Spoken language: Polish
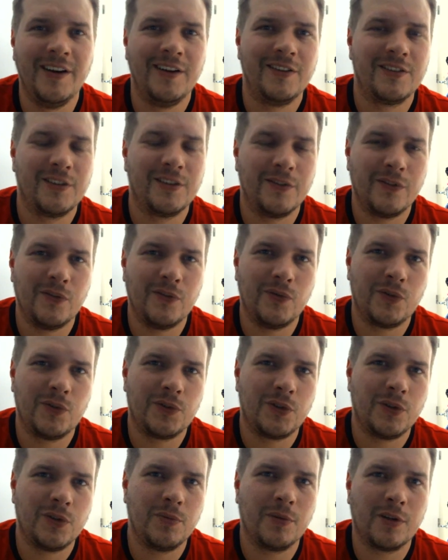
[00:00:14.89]
zostawiłem
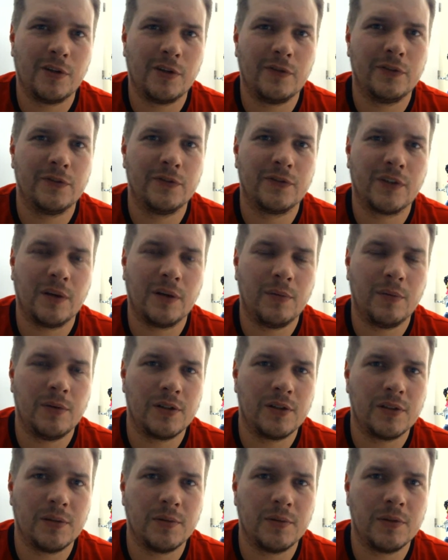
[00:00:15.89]
włączony mikrofon w
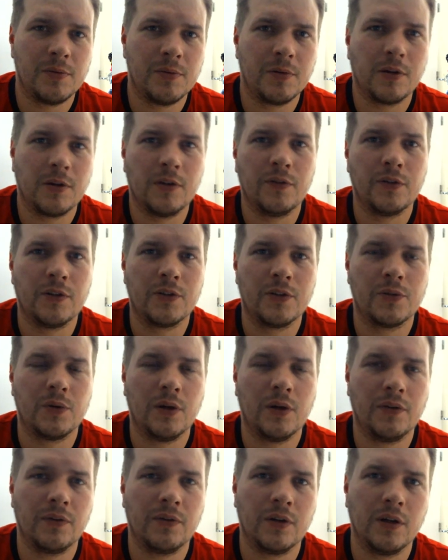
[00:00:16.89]
kamerze zamiast mikrofonu na
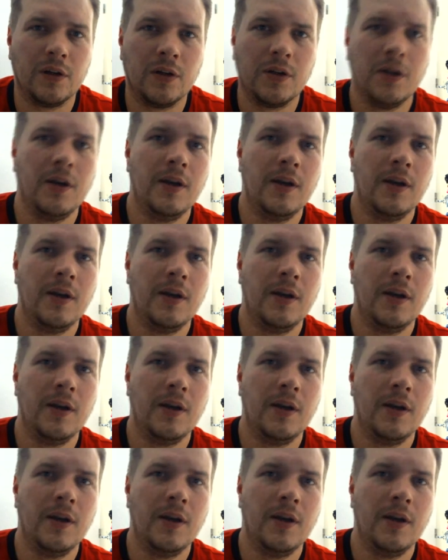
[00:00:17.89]
słuchawkach,